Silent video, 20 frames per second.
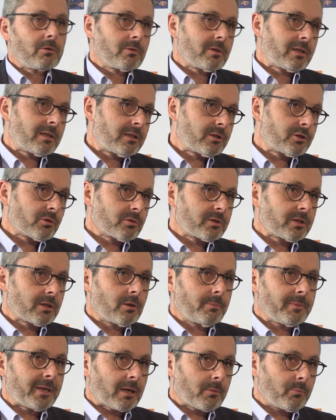on a des chantiers
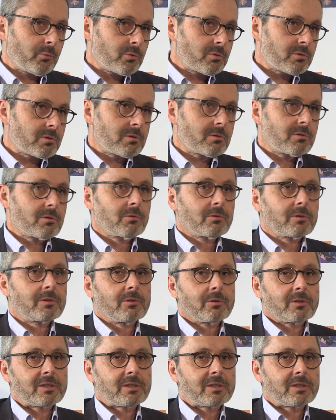comme Airbus, donc euh,